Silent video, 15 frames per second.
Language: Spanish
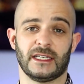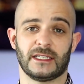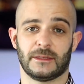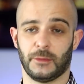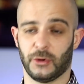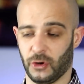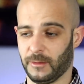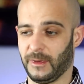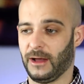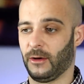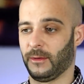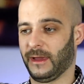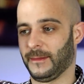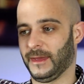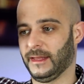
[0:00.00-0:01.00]
es broma,
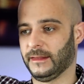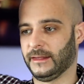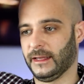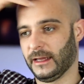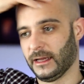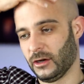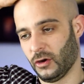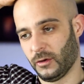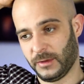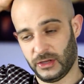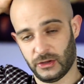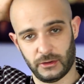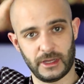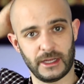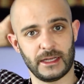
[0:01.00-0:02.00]
obviamente. Lo
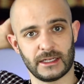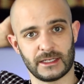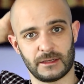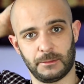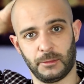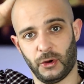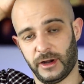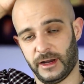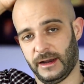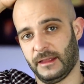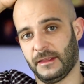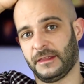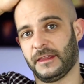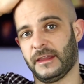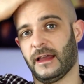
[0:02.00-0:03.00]
mío es por
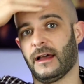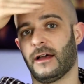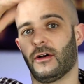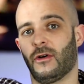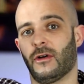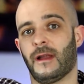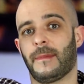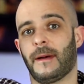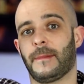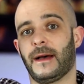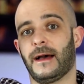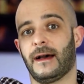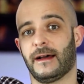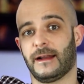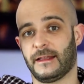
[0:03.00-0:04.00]
herencia. Hola
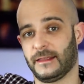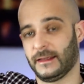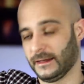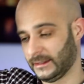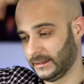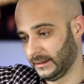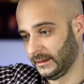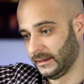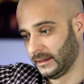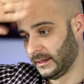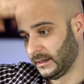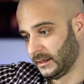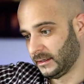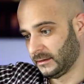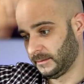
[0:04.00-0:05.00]
papá, gracias.
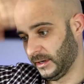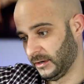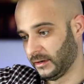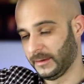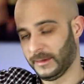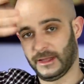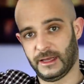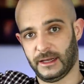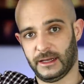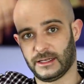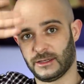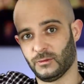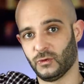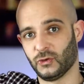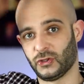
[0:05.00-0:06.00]
Espero que me
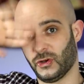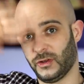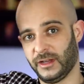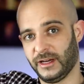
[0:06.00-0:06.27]
dejes mucho